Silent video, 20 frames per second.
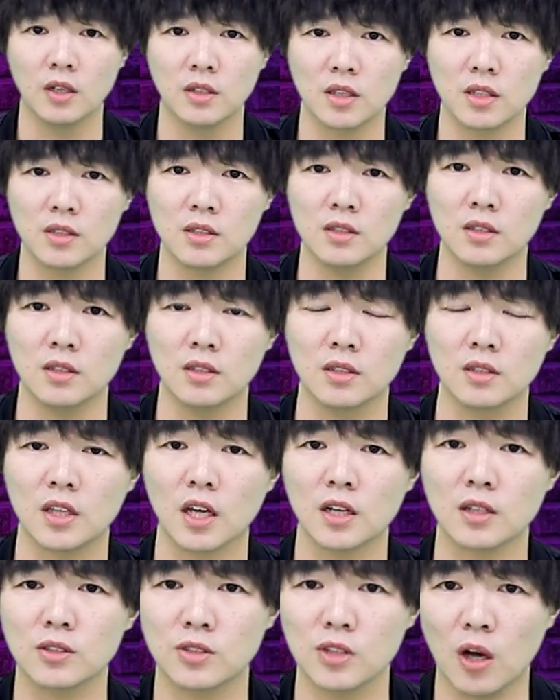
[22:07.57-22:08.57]
但是
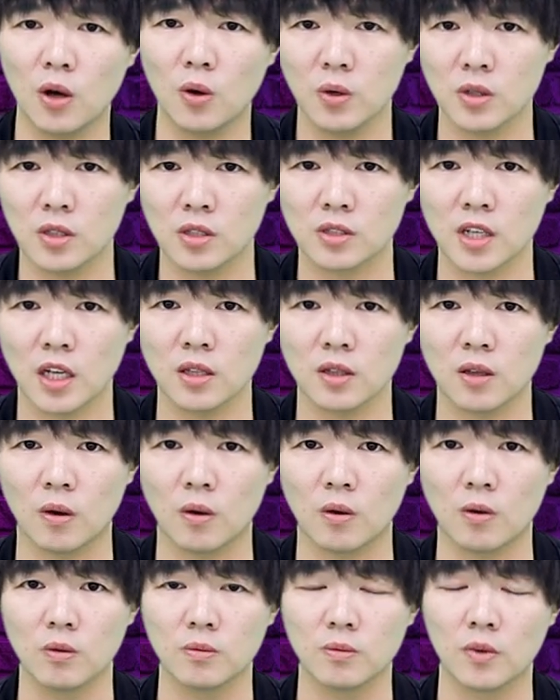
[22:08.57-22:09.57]
当教会的山
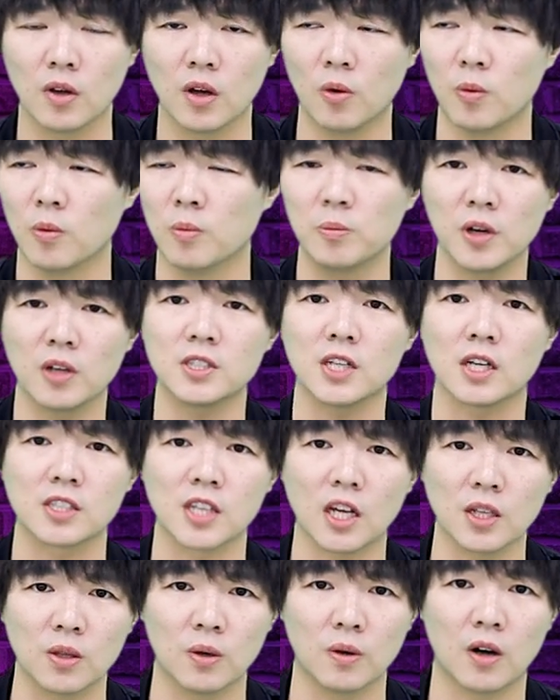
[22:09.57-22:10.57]
头，我们不要讲
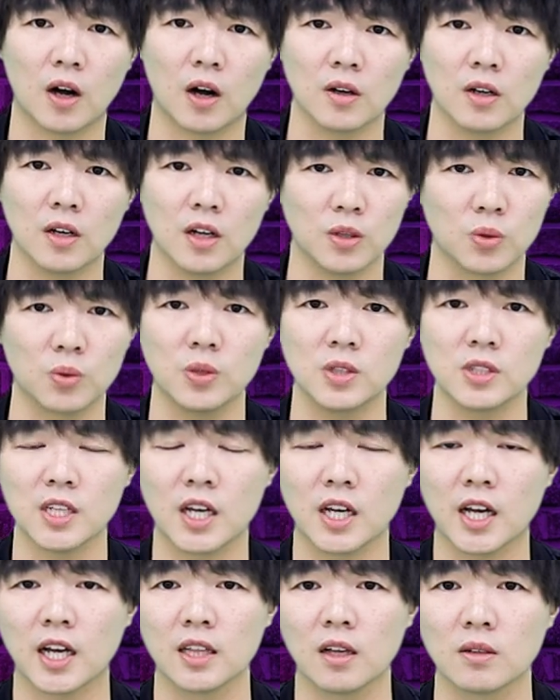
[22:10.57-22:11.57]
山头好了，很多人
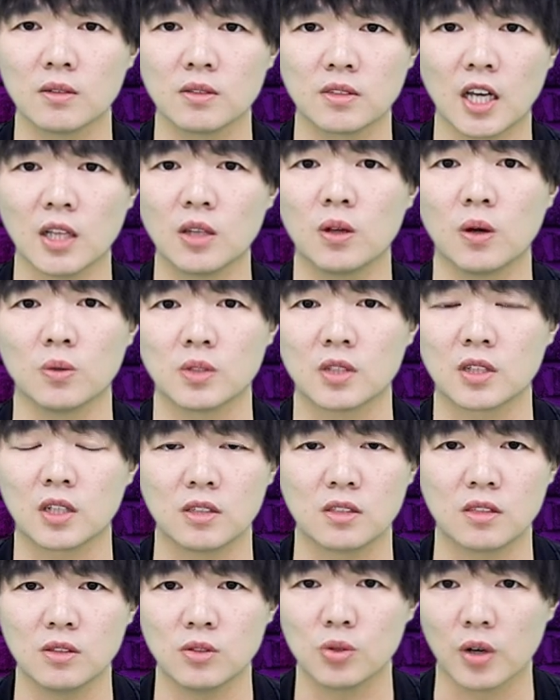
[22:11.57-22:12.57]
现在看到“山头”这个
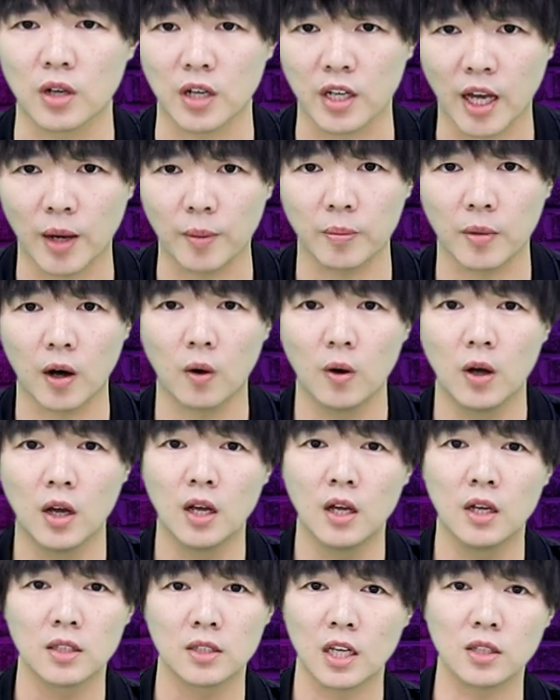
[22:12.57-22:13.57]
字就很感冒。
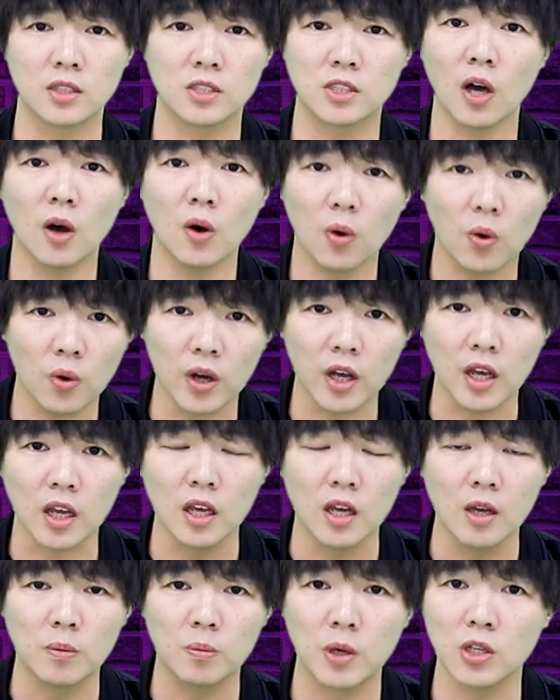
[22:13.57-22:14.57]
当教会
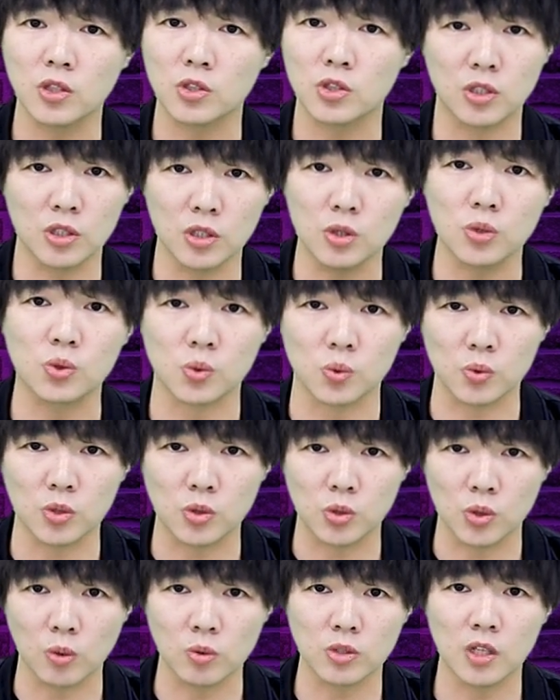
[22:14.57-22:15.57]
被世俗的
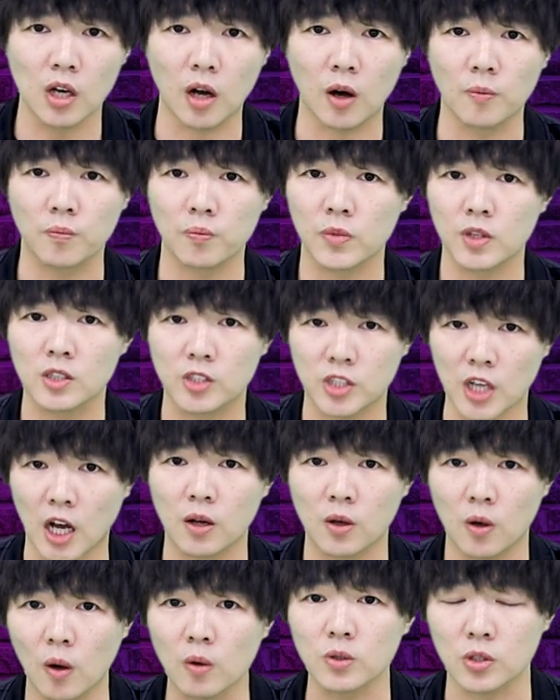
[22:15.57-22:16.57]
宗教
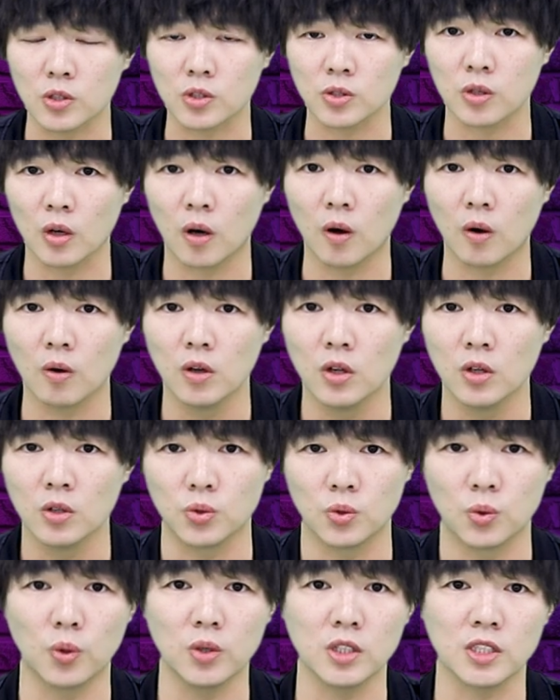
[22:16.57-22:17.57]
掌控的时候，
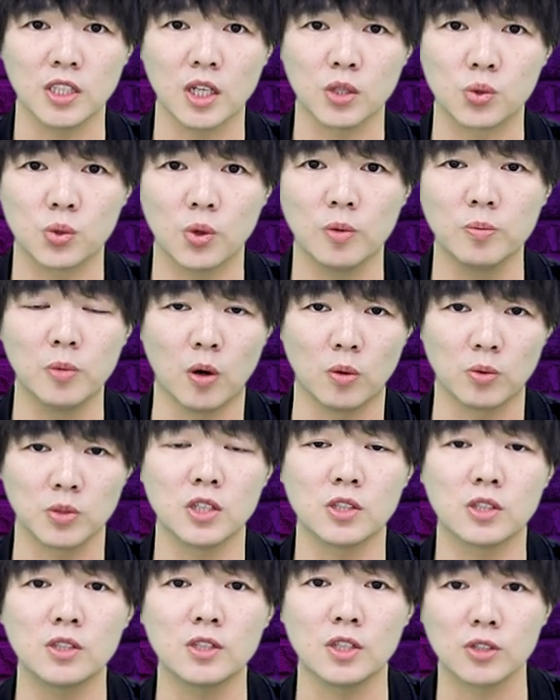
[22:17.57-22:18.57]
如果你在说某
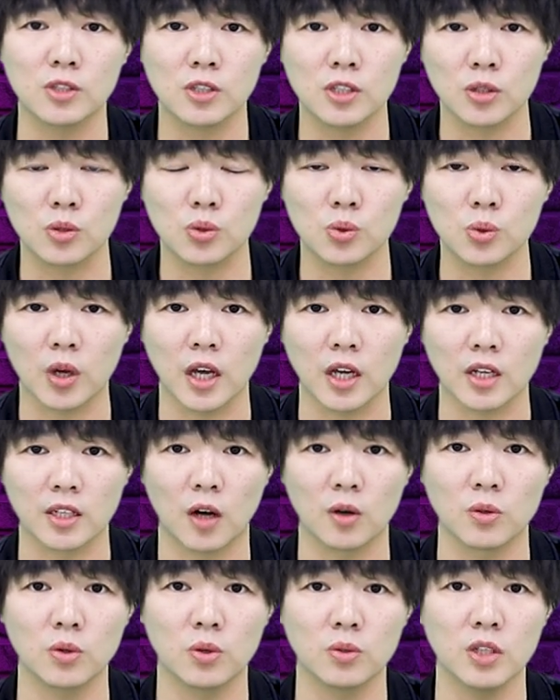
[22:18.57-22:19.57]
件事情是个罪，
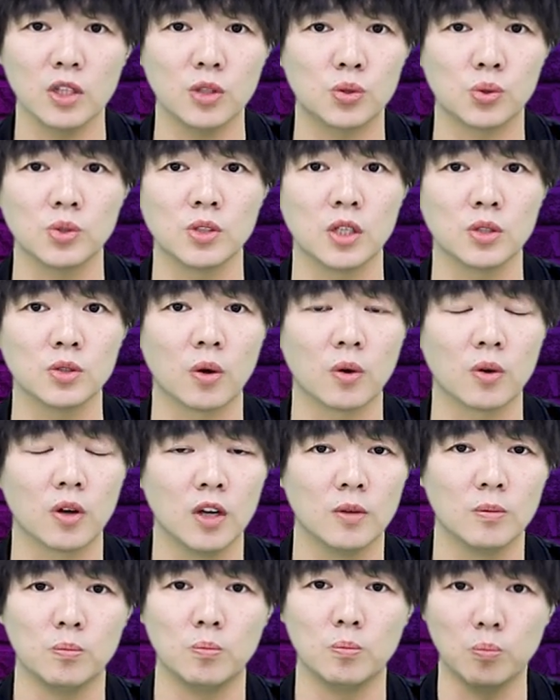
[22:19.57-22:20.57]
然后又一群人用
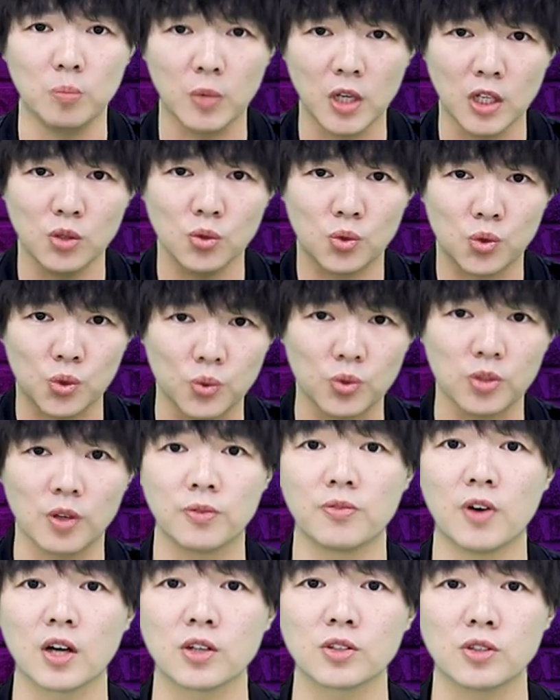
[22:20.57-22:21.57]
民主的
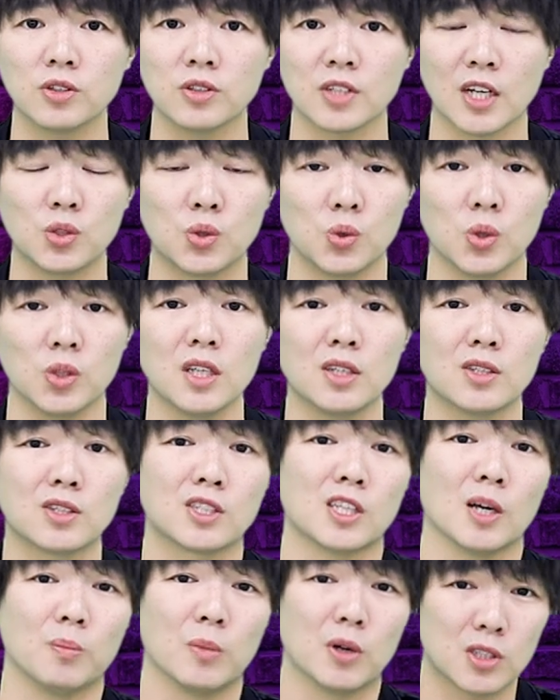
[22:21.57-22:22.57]
方式来决定
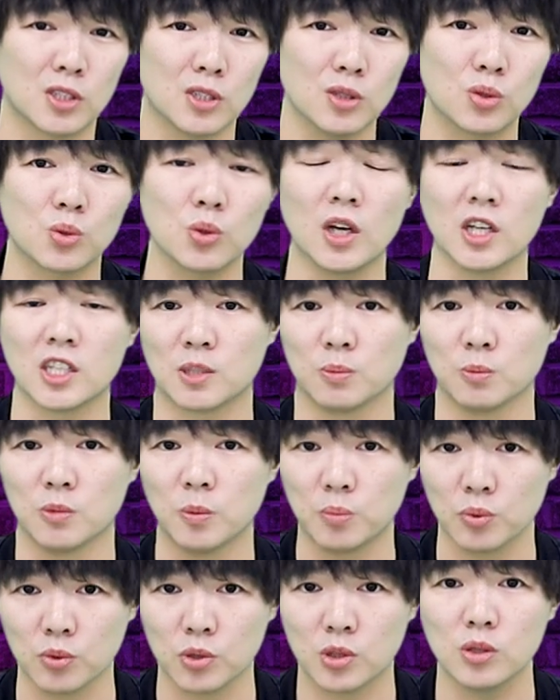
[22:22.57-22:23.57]
什么是罪，什么
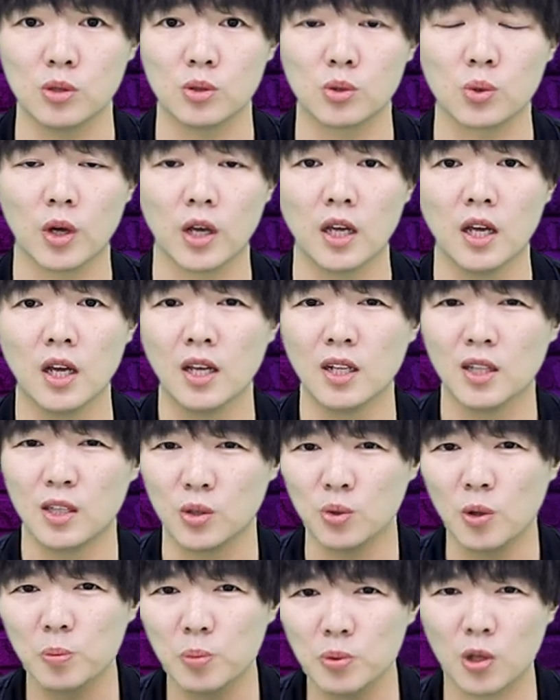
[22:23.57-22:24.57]
不是罪，
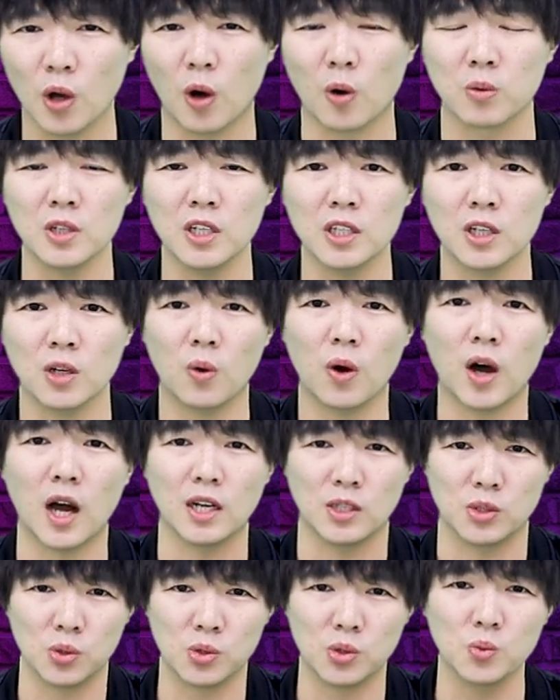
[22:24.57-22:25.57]
你如果不同意的话，
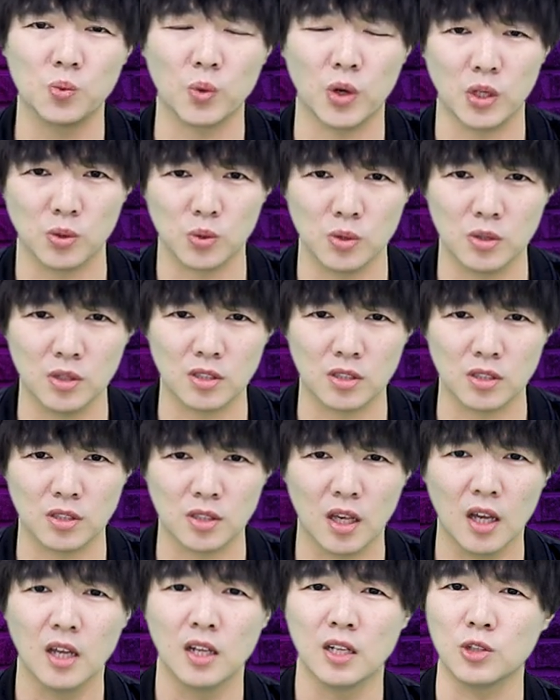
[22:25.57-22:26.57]
你就是伪君子，
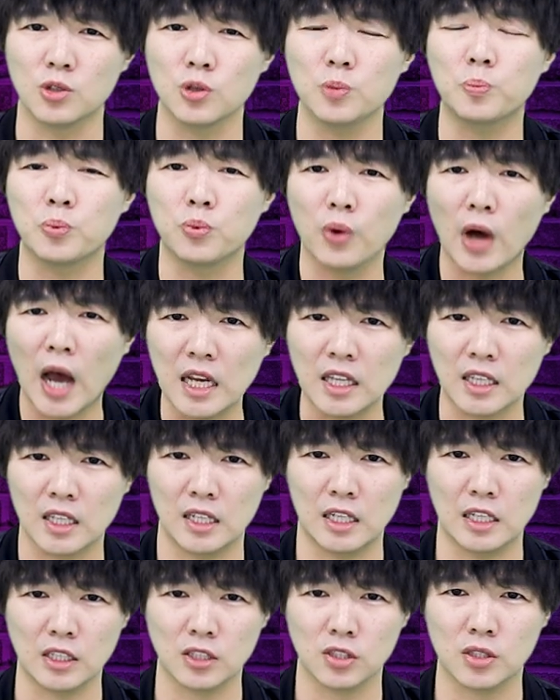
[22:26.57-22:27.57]
你就不爱你的
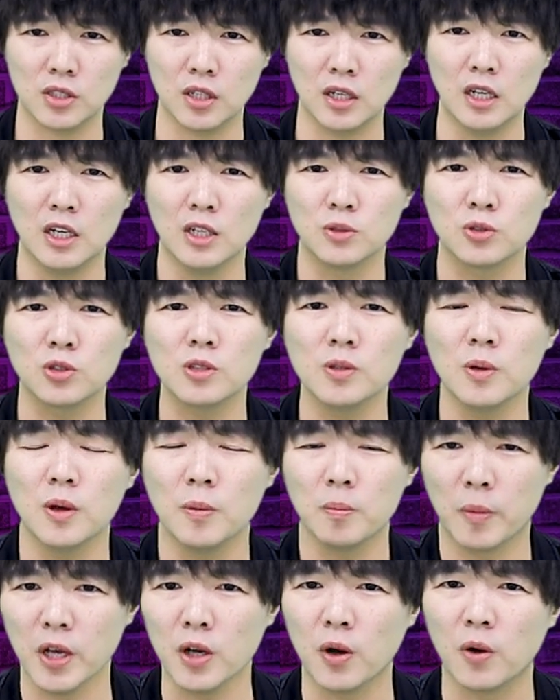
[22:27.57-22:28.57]
邻舍，就是
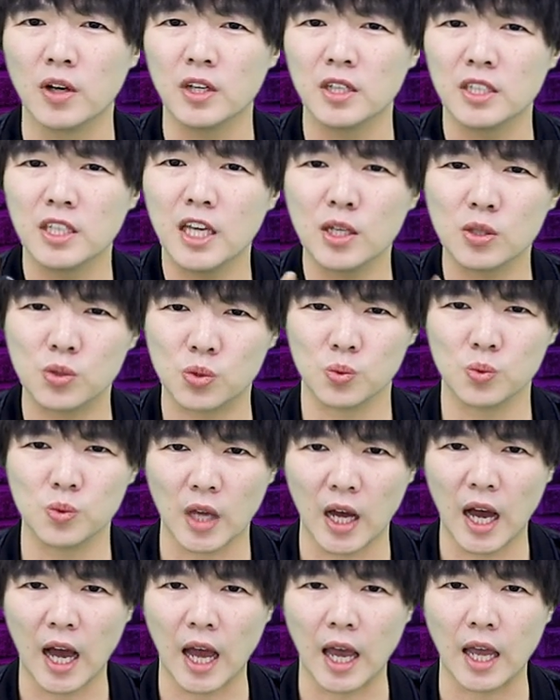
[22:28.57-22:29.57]
没有耶稣
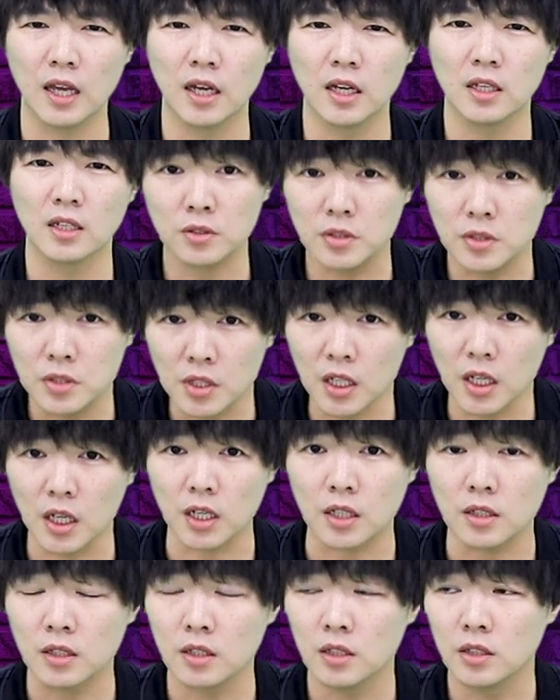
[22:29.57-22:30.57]
的爱。这
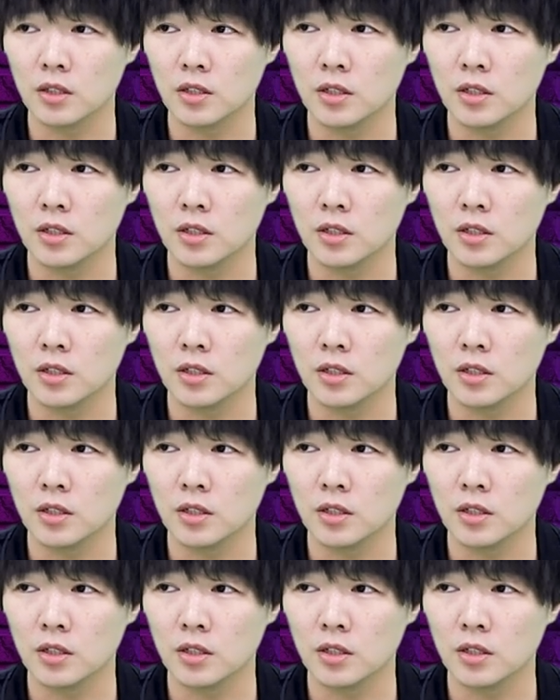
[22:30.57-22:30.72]
个。